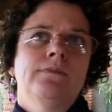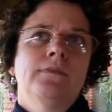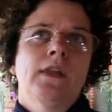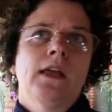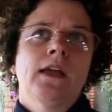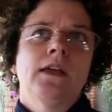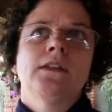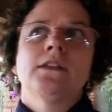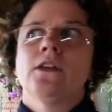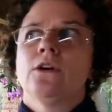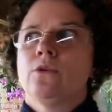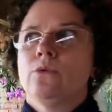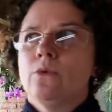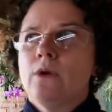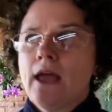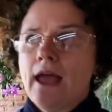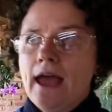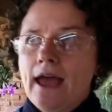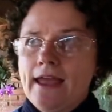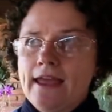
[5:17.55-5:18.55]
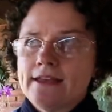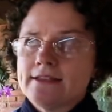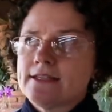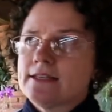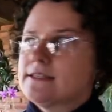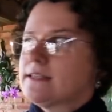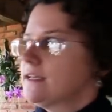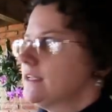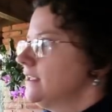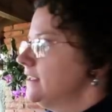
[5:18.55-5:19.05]
Né? Então,
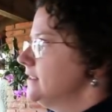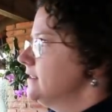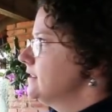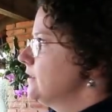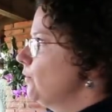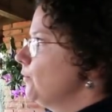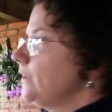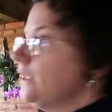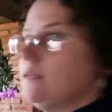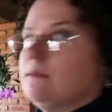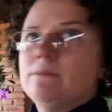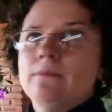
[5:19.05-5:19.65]
essas aqui são,